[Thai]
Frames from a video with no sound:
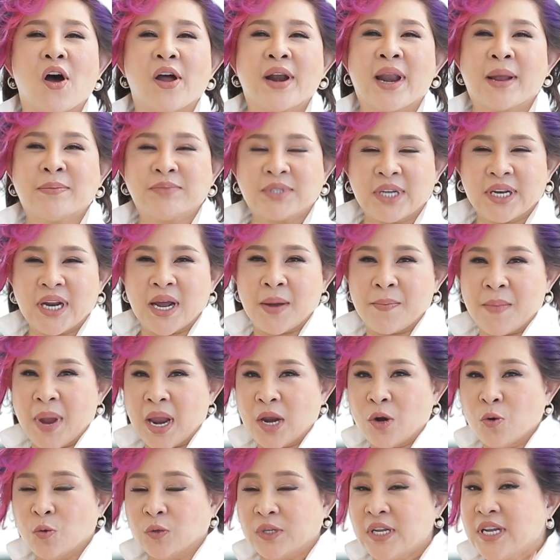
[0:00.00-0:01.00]
อนำเสนอเม
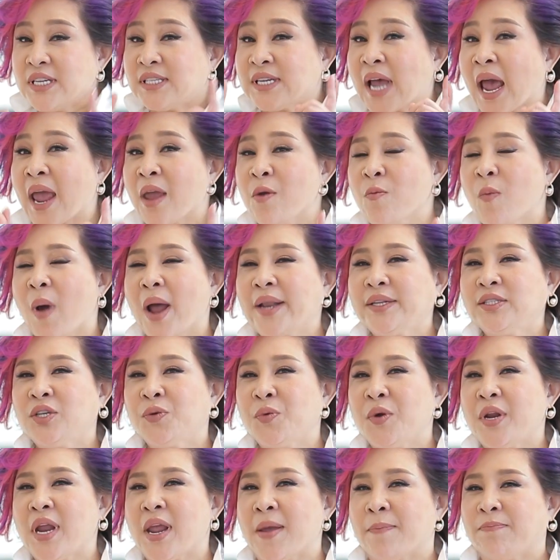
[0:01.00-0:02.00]
นูที่ใช้วัตถุ
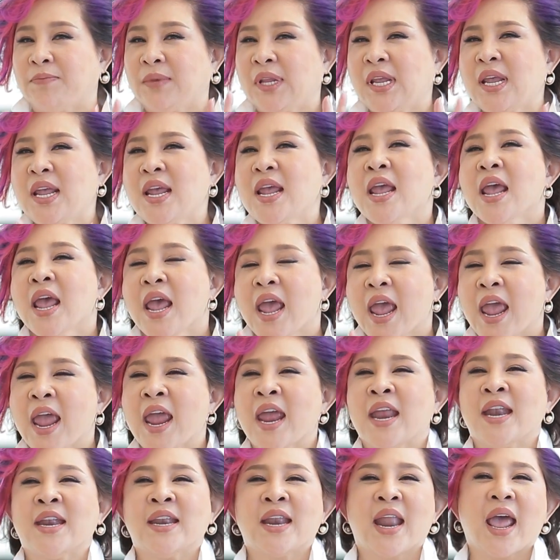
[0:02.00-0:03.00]
ดิบที่
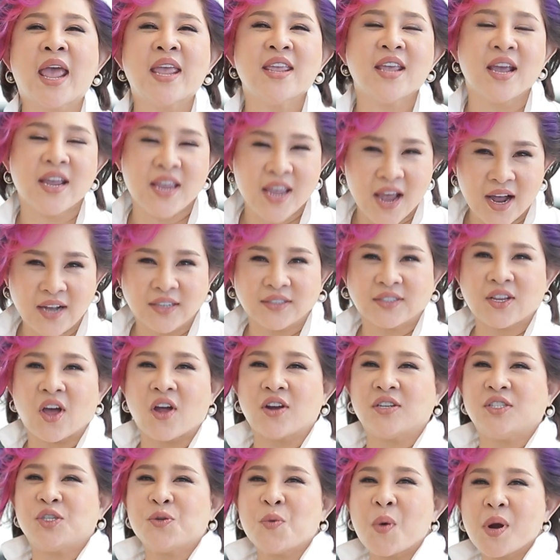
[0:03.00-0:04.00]
เห็นได้เยอะๆตอน
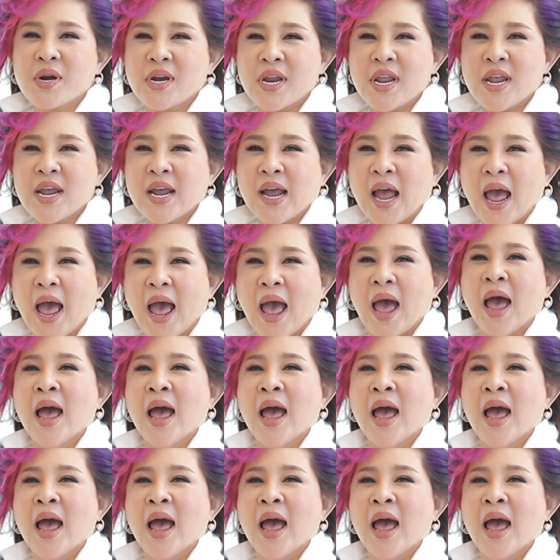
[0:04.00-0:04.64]
ช่วงนี้ค่ะ